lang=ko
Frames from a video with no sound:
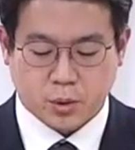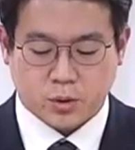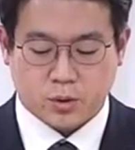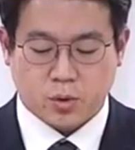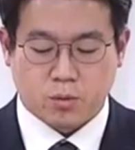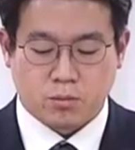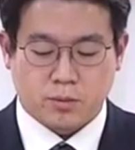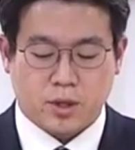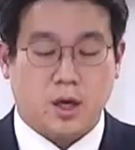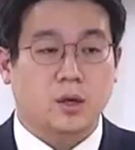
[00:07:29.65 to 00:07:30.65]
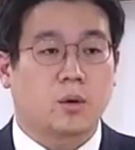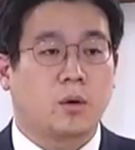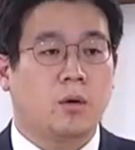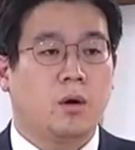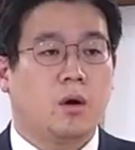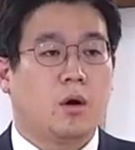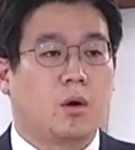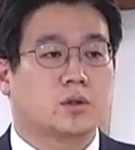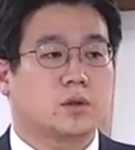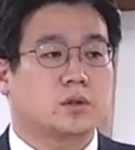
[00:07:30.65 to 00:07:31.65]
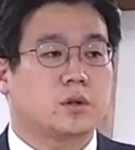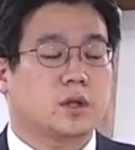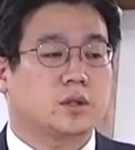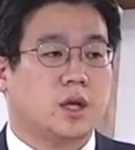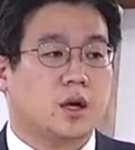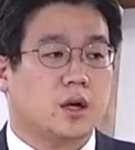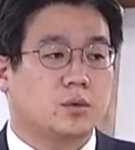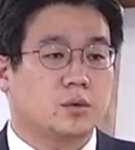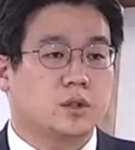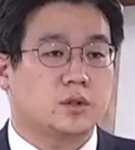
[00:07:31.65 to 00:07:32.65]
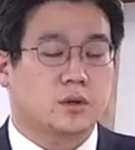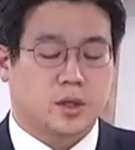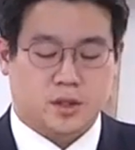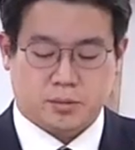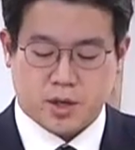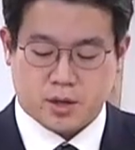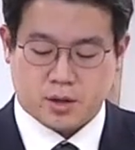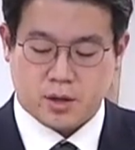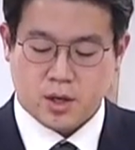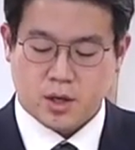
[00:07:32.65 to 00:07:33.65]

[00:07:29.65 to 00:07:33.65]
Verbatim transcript: 옷으로 온몸을 가리고 억척스럽게 살아가고는 있었겠지만